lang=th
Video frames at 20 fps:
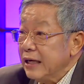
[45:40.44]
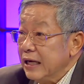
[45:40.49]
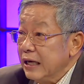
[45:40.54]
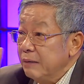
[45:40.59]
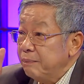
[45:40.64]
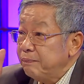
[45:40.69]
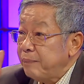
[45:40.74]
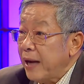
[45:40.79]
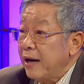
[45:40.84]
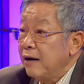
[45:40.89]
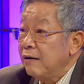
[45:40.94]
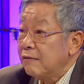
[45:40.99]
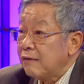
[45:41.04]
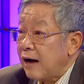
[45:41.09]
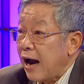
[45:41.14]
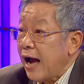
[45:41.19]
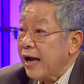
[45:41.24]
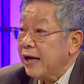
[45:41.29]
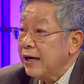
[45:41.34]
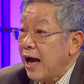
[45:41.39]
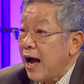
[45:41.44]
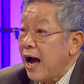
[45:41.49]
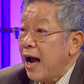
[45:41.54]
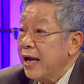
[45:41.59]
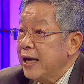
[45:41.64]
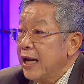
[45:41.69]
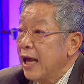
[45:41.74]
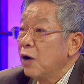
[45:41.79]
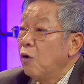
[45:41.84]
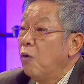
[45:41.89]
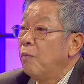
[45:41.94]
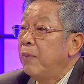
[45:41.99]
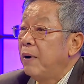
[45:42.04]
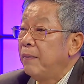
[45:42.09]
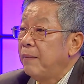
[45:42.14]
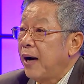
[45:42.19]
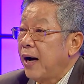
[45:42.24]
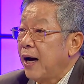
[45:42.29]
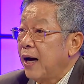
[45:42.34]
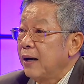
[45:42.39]
ษีเป็นรายได้ในงบป
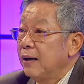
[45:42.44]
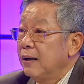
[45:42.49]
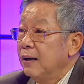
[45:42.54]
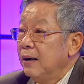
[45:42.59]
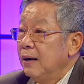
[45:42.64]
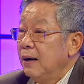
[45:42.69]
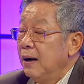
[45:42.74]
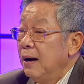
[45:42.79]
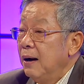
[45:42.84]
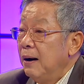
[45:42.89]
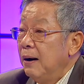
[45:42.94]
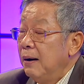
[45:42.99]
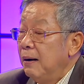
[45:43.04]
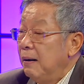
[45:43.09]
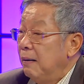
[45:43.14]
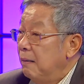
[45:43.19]
ระมาณครับ